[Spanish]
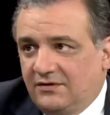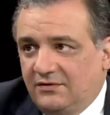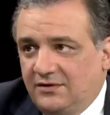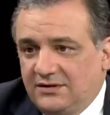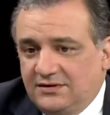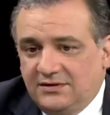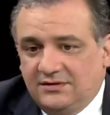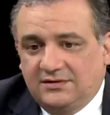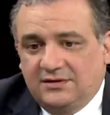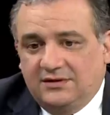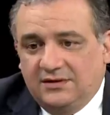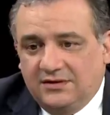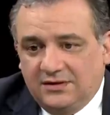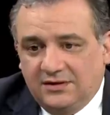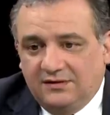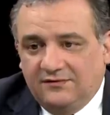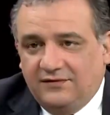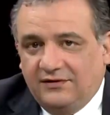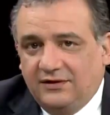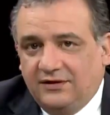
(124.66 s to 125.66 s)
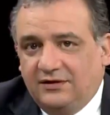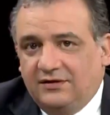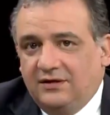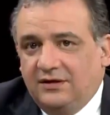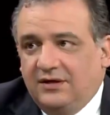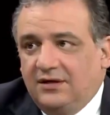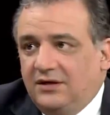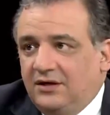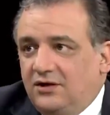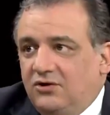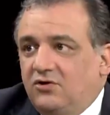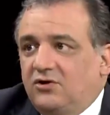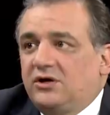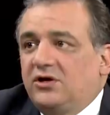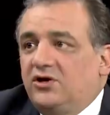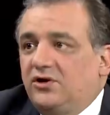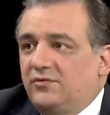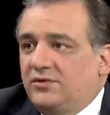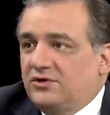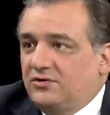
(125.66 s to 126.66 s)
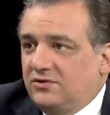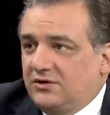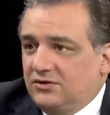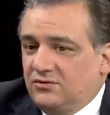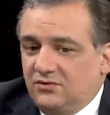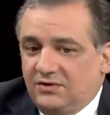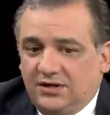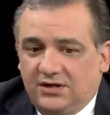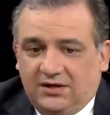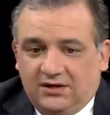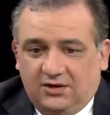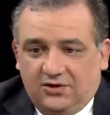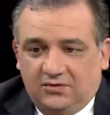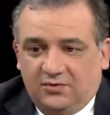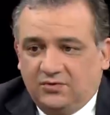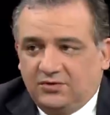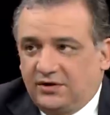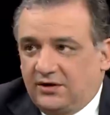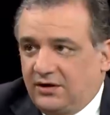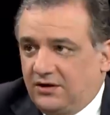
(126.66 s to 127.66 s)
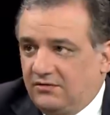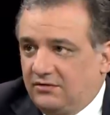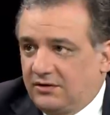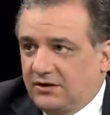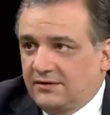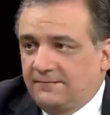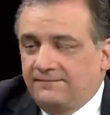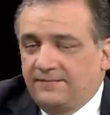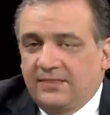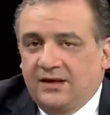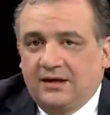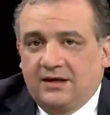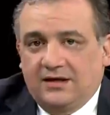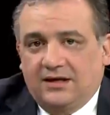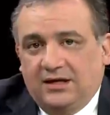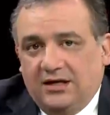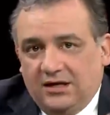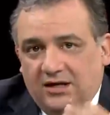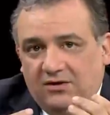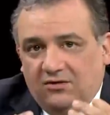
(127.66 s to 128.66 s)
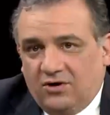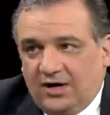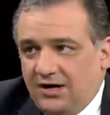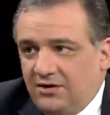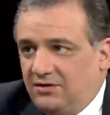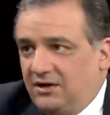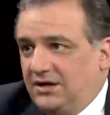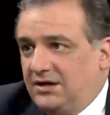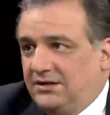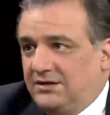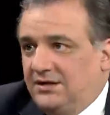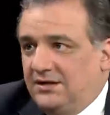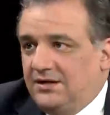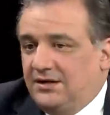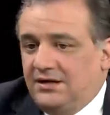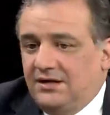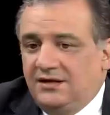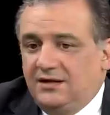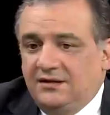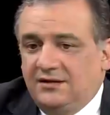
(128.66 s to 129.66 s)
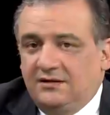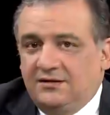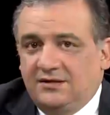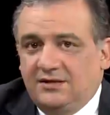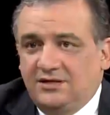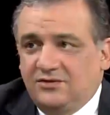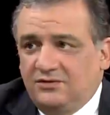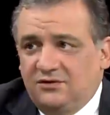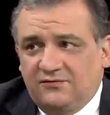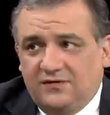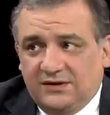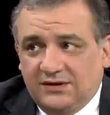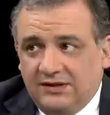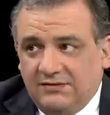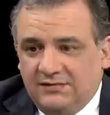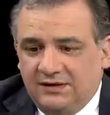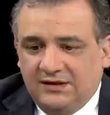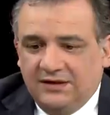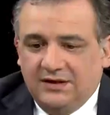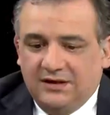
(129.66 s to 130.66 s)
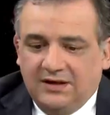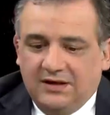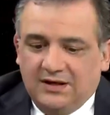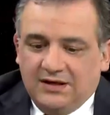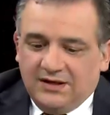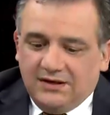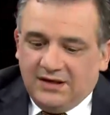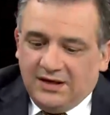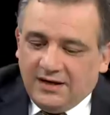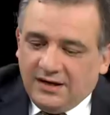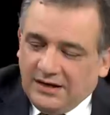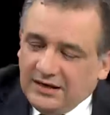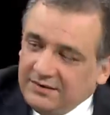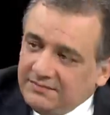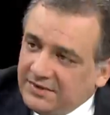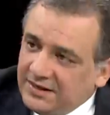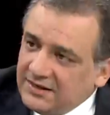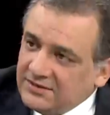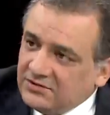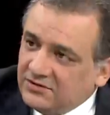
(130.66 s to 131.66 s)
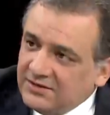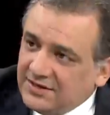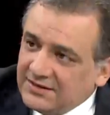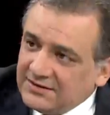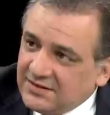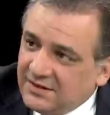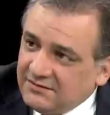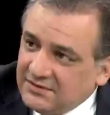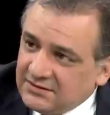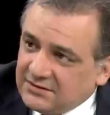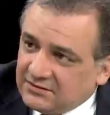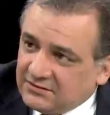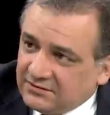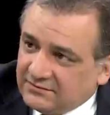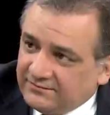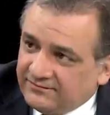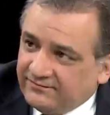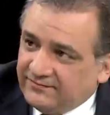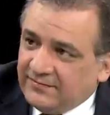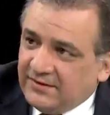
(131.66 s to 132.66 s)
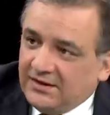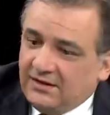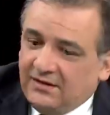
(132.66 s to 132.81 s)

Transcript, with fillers: las frecuencias, tiene que definir los kilómetros que tú quieres que los buses recorran, en el horario en el que tienen que ir, y eso es factible. Y en Lima eso ya se ha visto.